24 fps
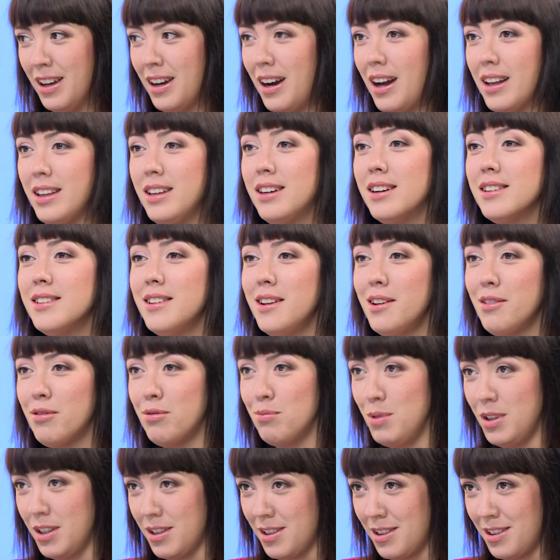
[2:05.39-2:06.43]
Они ходили
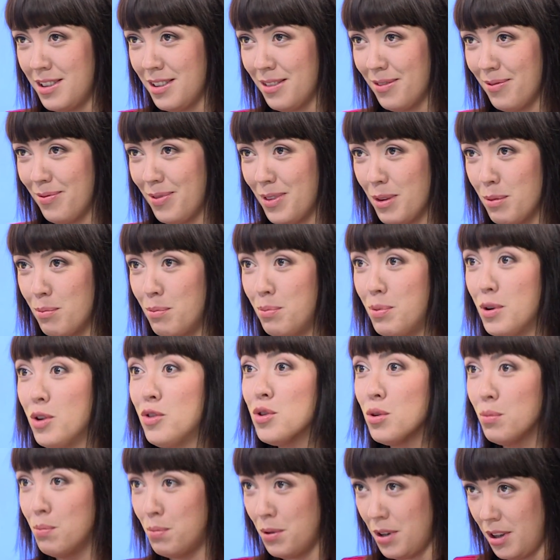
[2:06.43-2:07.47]
вместе при
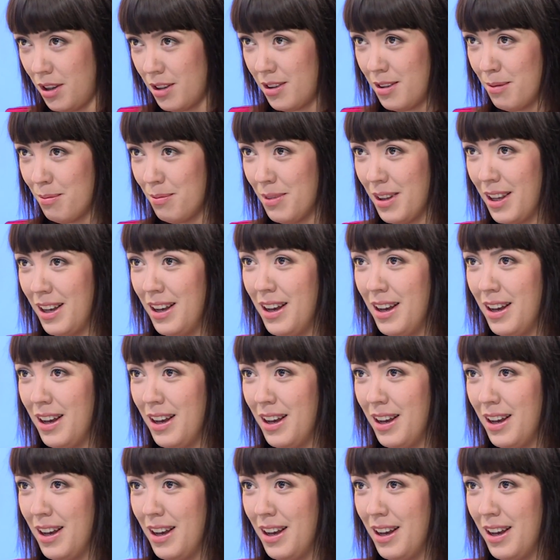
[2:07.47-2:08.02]
всем при этом.